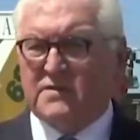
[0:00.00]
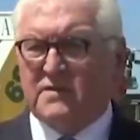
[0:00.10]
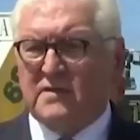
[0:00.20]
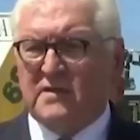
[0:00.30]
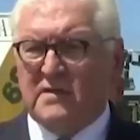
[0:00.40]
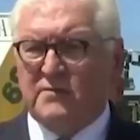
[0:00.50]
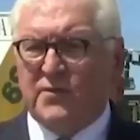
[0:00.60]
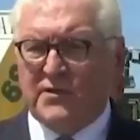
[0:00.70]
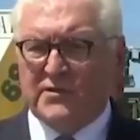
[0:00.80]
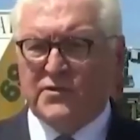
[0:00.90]
Sự hỗ trợ
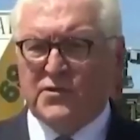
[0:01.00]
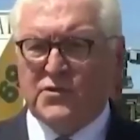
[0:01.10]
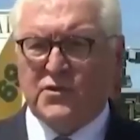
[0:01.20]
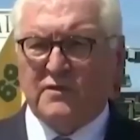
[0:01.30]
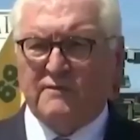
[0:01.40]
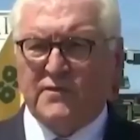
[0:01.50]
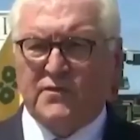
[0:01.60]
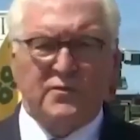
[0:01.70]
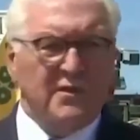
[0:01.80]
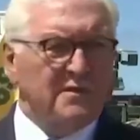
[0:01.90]
này là hết sức cần thiết
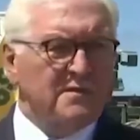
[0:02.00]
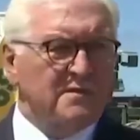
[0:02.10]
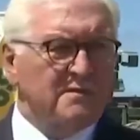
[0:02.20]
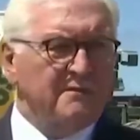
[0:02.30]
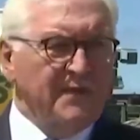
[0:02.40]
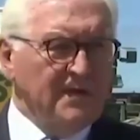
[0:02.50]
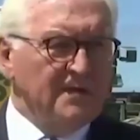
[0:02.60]
với Ukraine.